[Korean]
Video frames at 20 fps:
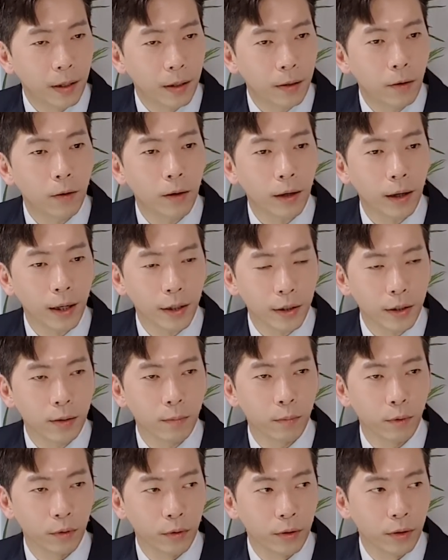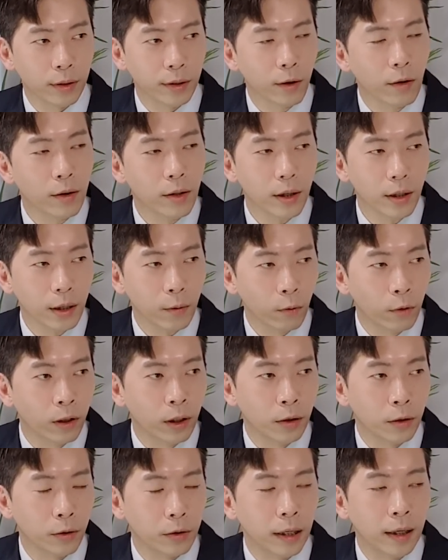그렇게 하시는 분들은 성장의
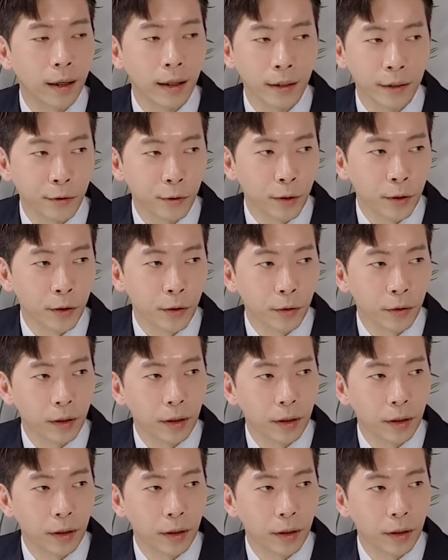원리로 더 나아갈 수 있죠.